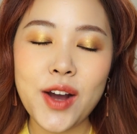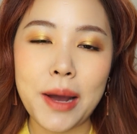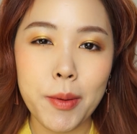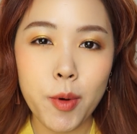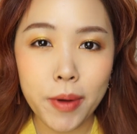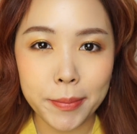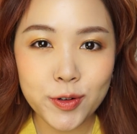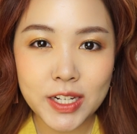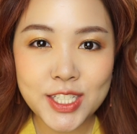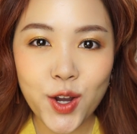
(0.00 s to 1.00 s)
กลับมาพบกับ
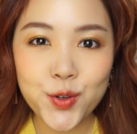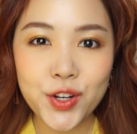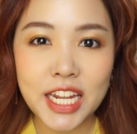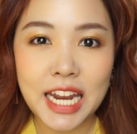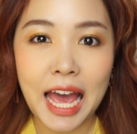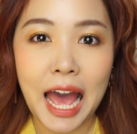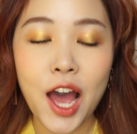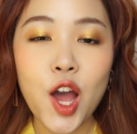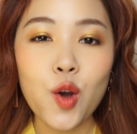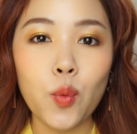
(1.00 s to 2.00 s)
นุ่นที่ช่องนุ่นนินนะคะ
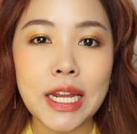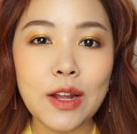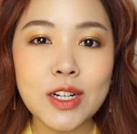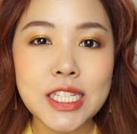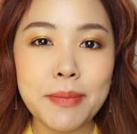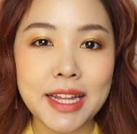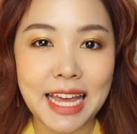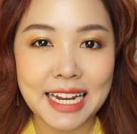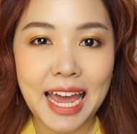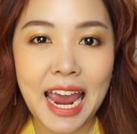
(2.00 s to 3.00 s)
วันนี้เราก็จะมา
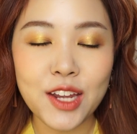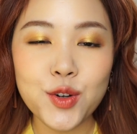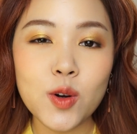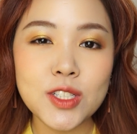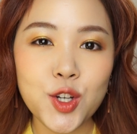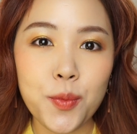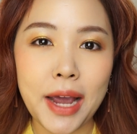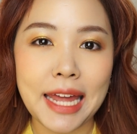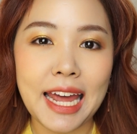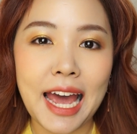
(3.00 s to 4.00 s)
แต่งหน้าให้ทุกคนชม
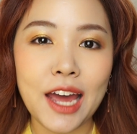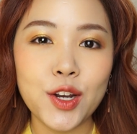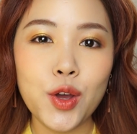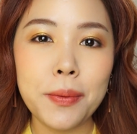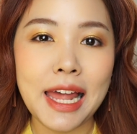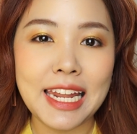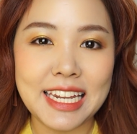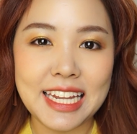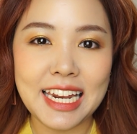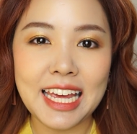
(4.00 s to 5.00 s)
กันนะคะ ด้วยพาเล
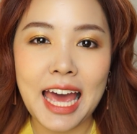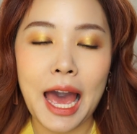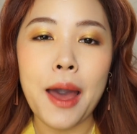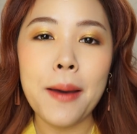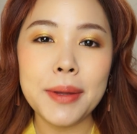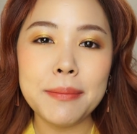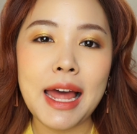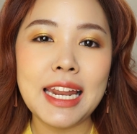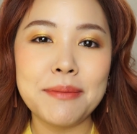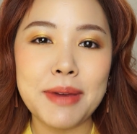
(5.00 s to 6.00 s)
ตนี้เลยค่ะ เป็น
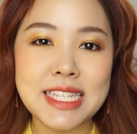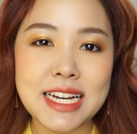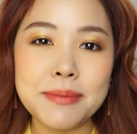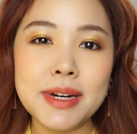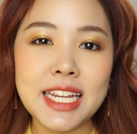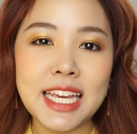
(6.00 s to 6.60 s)
พาเลตใหม่จาก Urban